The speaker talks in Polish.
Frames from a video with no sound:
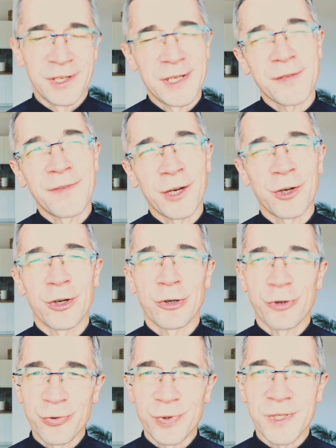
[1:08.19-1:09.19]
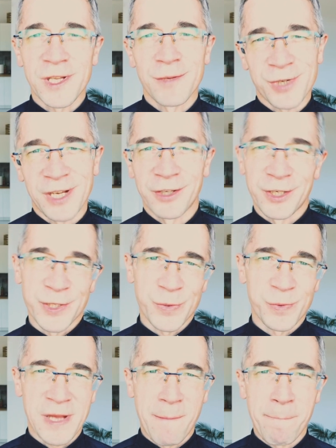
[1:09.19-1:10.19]
Jest wiek VI przed
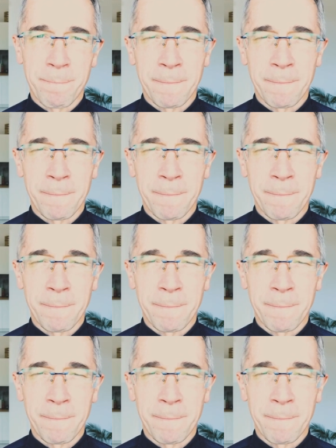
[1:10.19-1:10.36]
Chrystusem.